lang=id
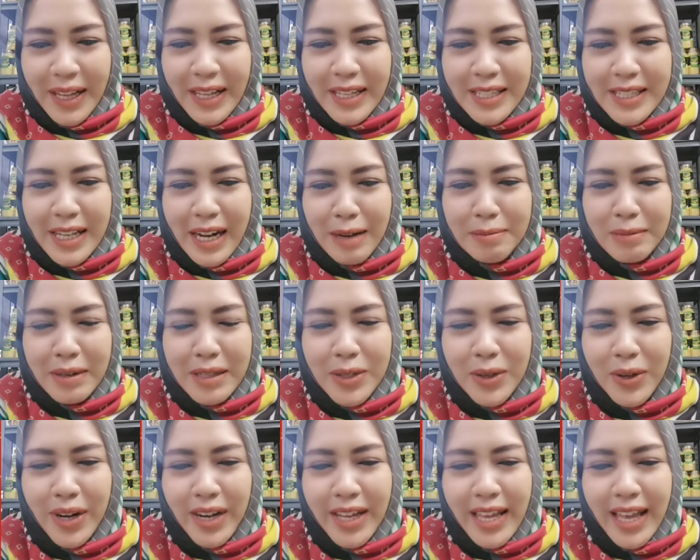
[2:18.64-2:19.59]
Selamat
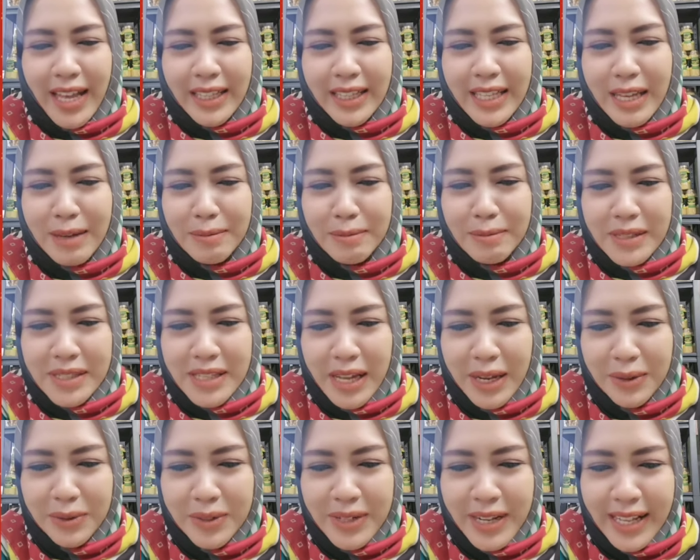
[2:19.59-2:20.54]
sore yang ya Mas
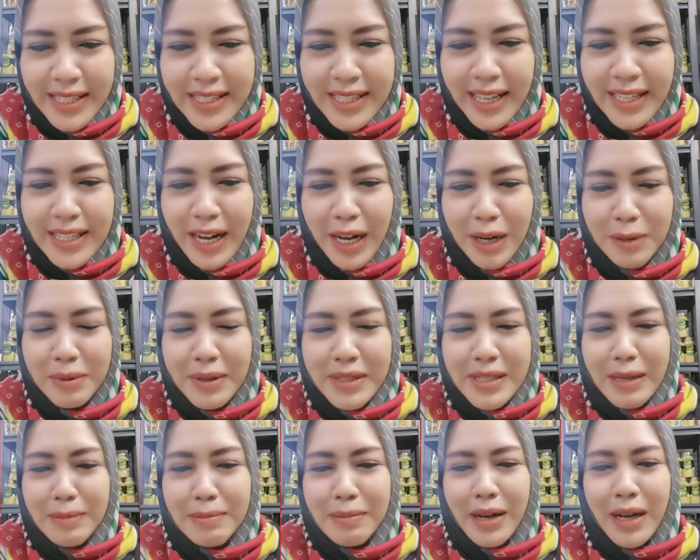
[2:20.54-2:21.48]
Garuda Sehat selalu
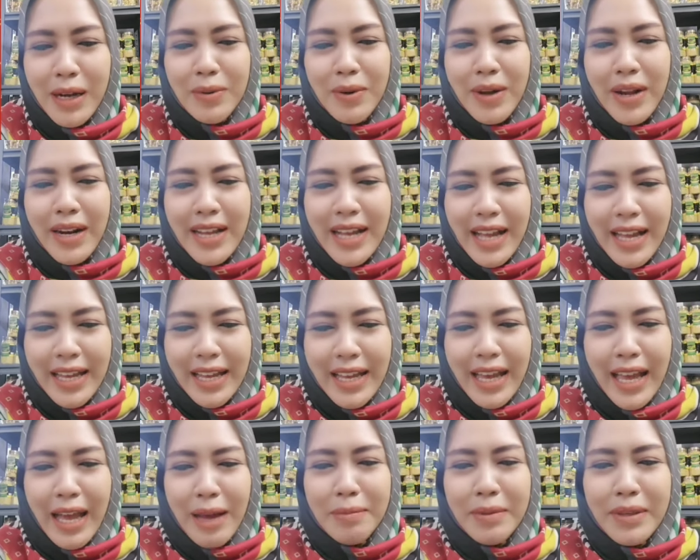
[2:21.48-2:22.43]
bersama keluarga
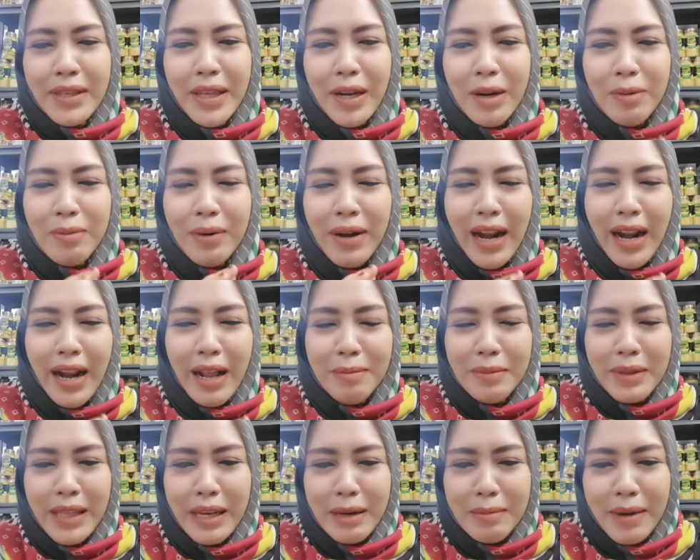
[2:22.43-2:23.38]
G. Amin ya
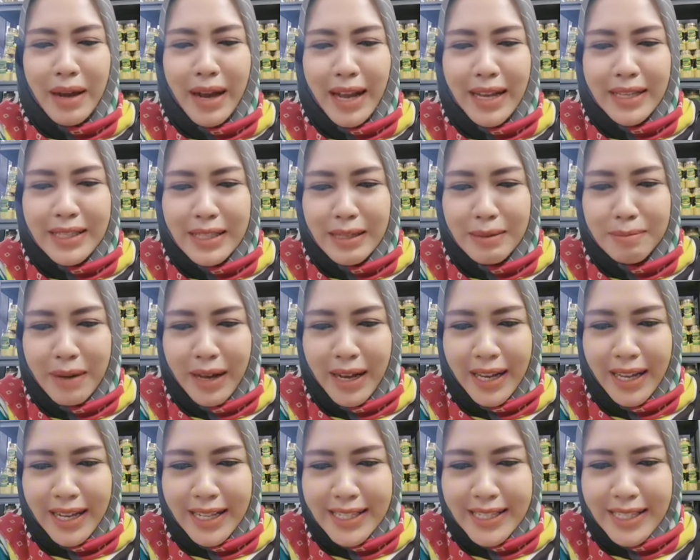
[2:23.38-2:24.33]
alamin Terima kasih
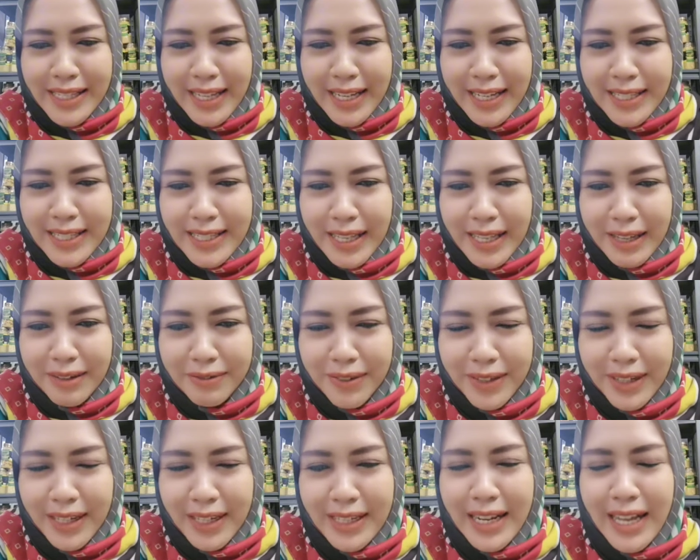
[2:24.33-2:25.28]
Mbak Christine
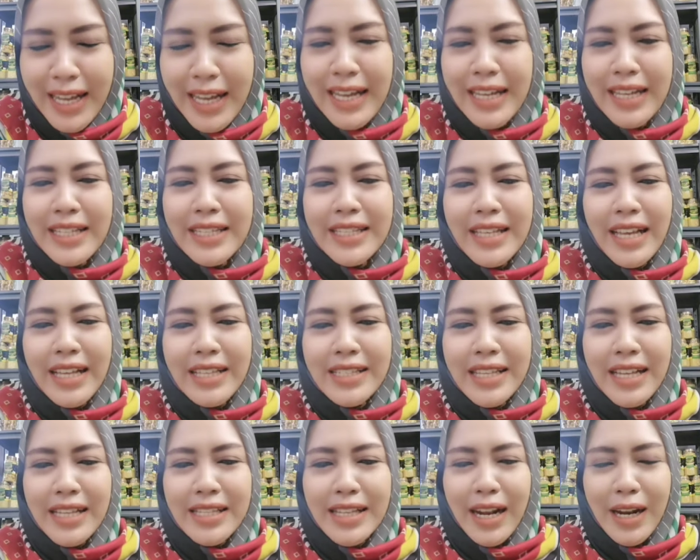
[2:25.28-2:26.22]
Stephen
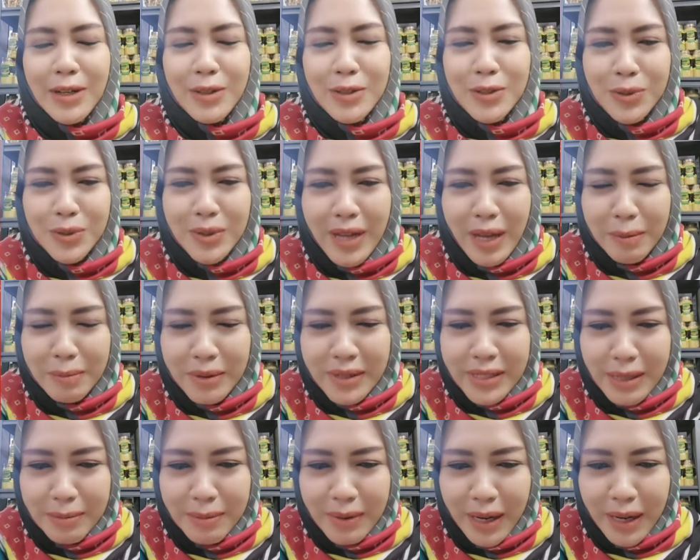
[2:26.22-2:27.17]
Sehat-sehat selalu juga
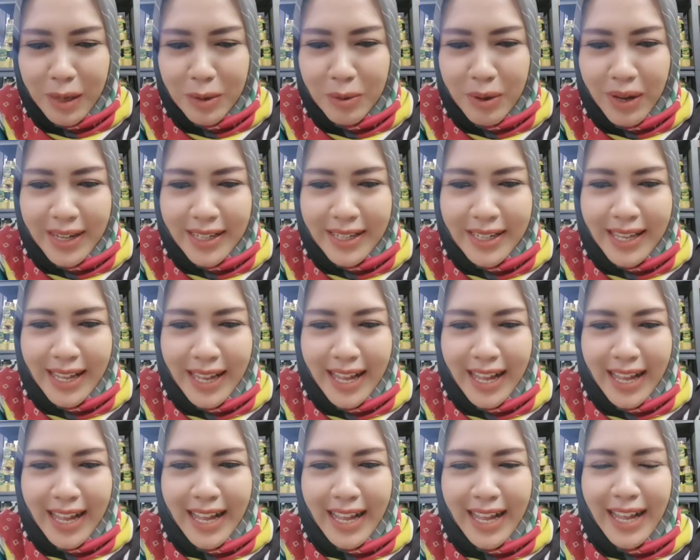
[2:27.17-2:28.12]
bersama
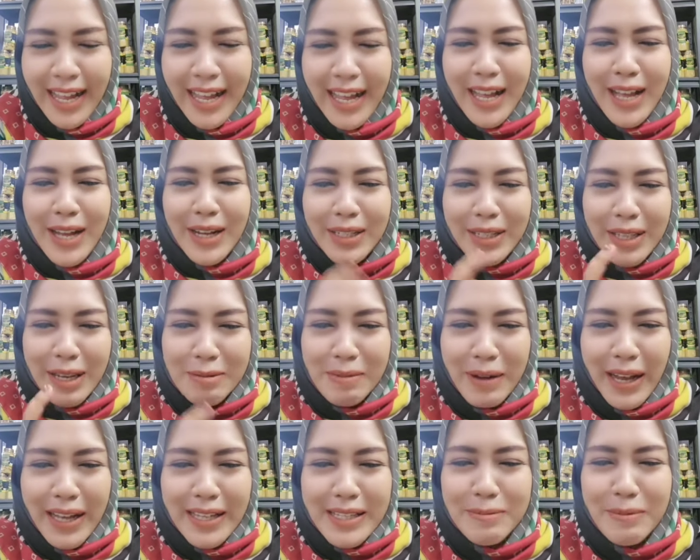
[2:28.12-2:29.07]
keluarga
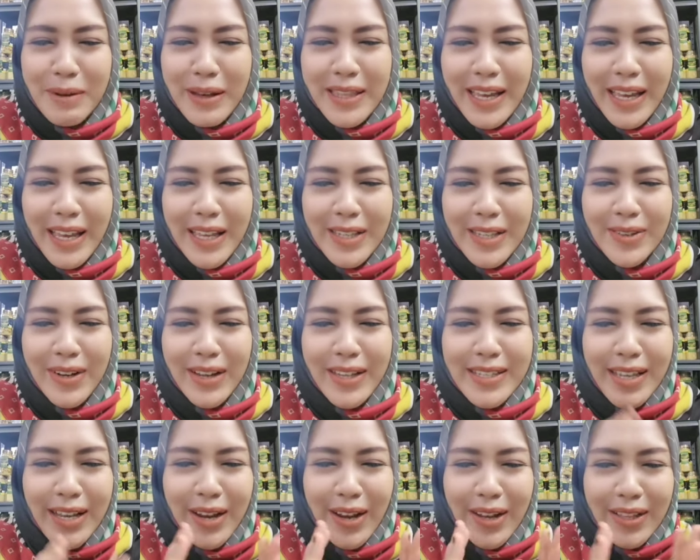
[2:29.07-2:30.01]
Terima kasih banyak yang
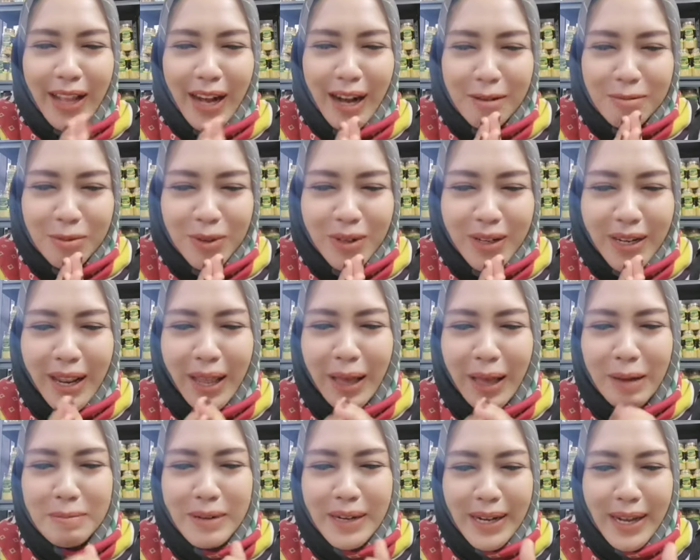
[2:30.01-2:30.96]
sudah cek out
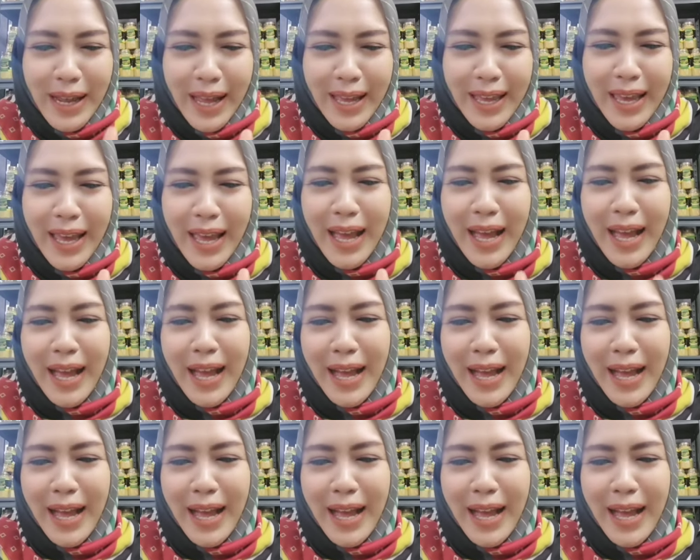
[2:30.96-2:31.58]
Alhamdulillah berkah ya